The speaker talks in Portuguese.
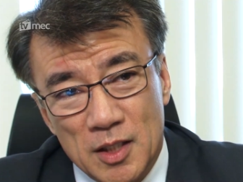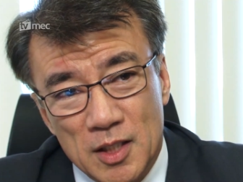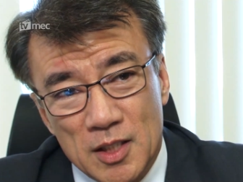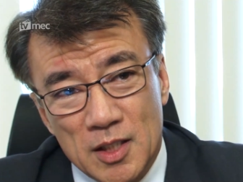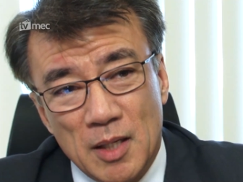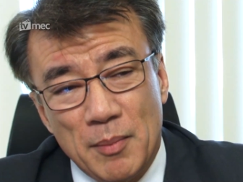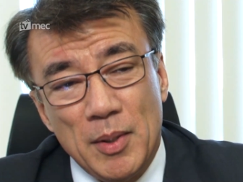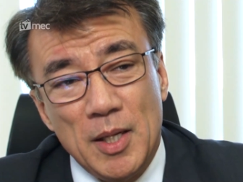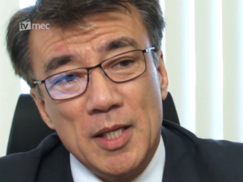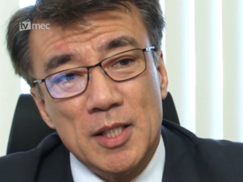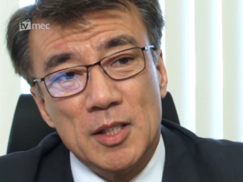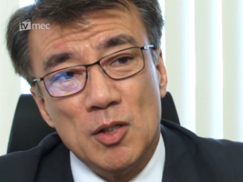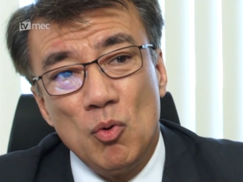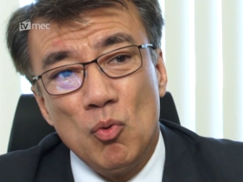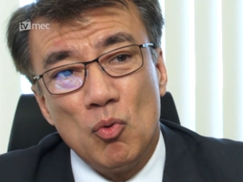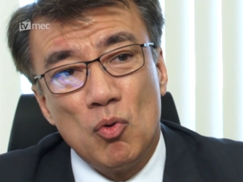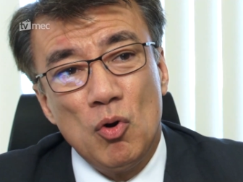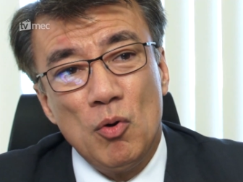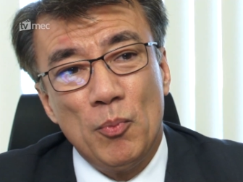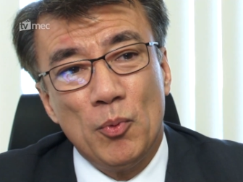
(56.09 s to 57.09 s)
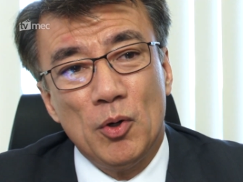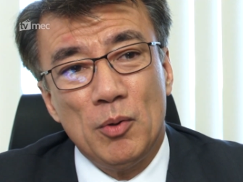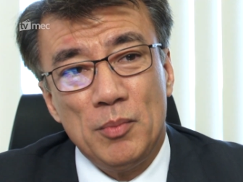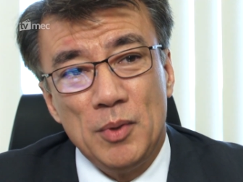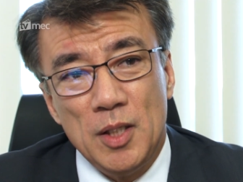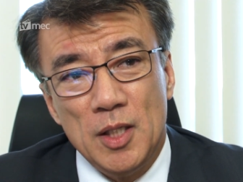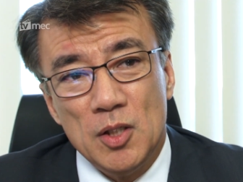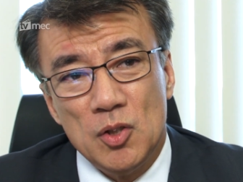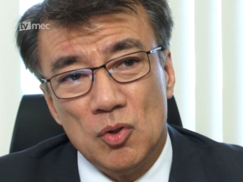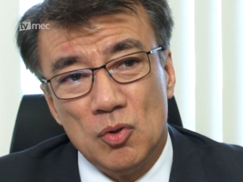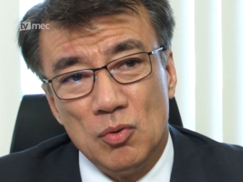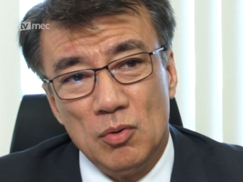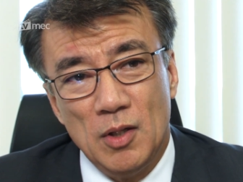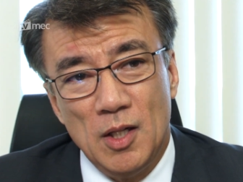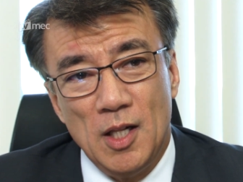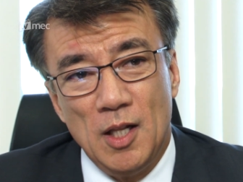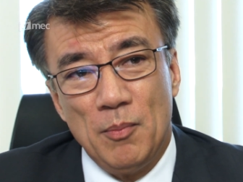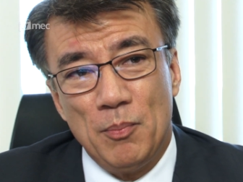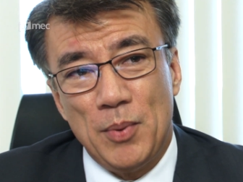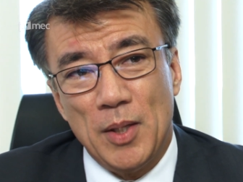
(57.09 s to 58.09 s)
explica como o plano será
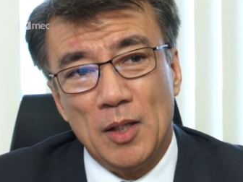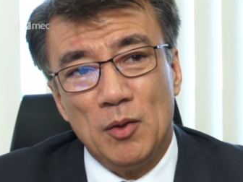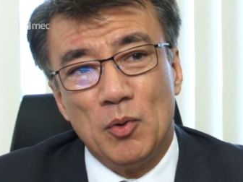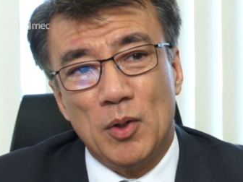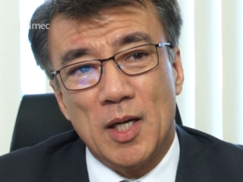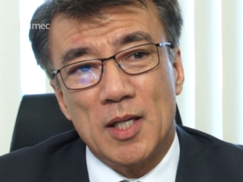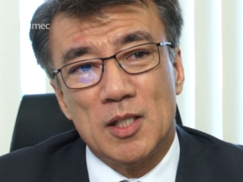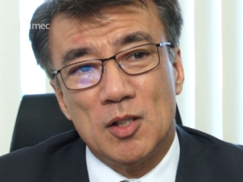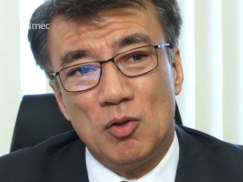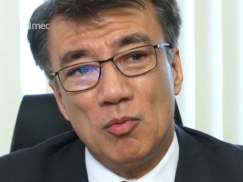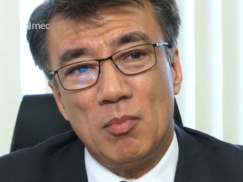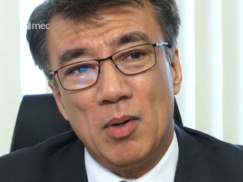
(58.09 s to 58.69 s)
executado